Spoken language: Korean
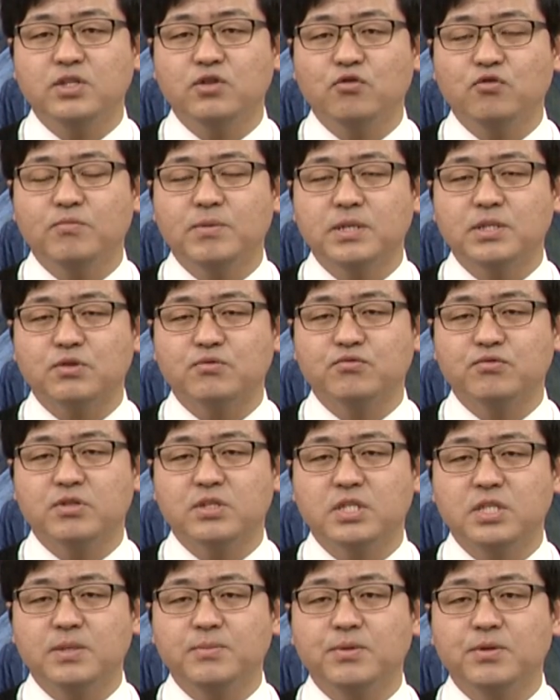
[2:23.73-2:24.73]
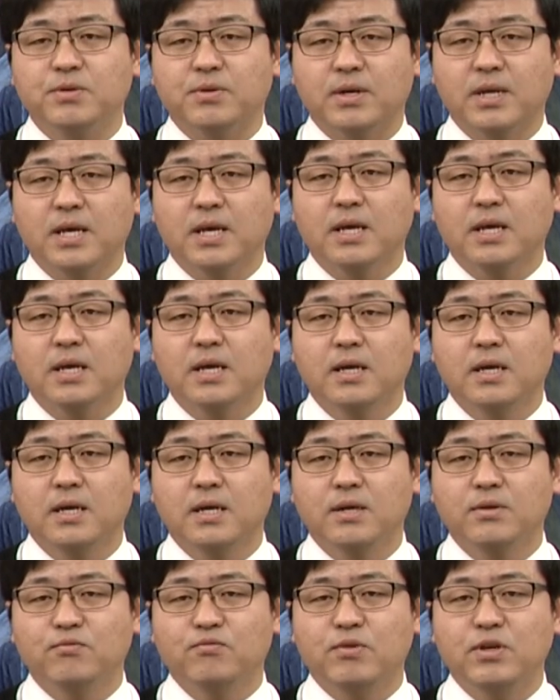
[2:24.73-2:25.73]
1919년 11월에
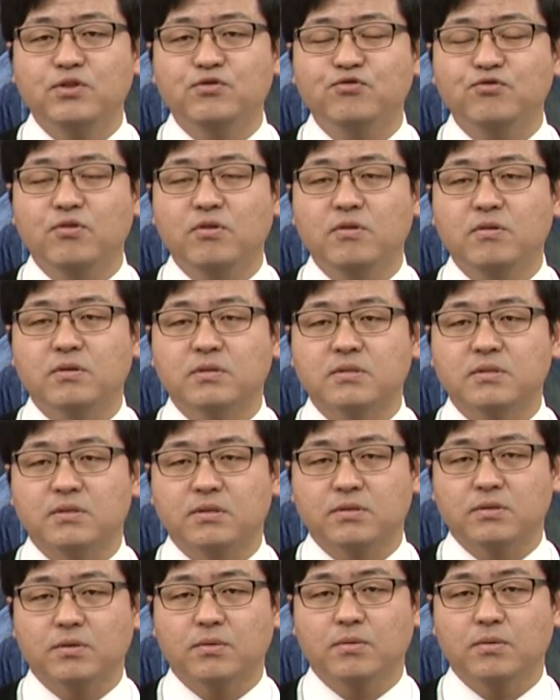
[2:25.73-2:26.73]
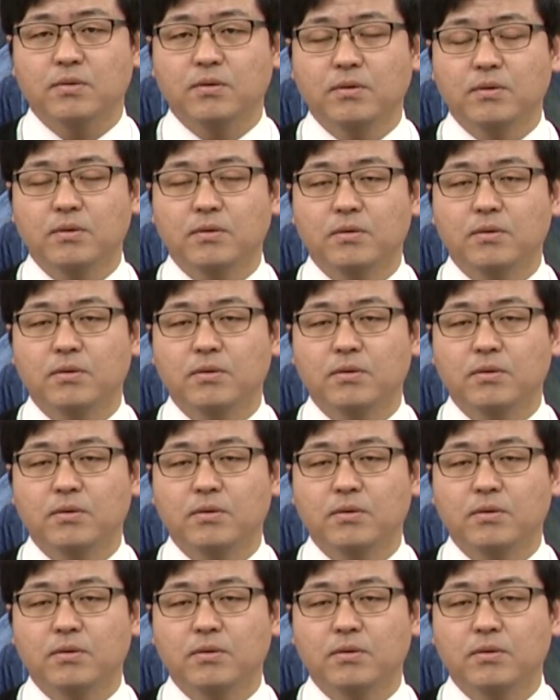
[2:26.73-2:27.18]
뇌출혈로 쓰러졌고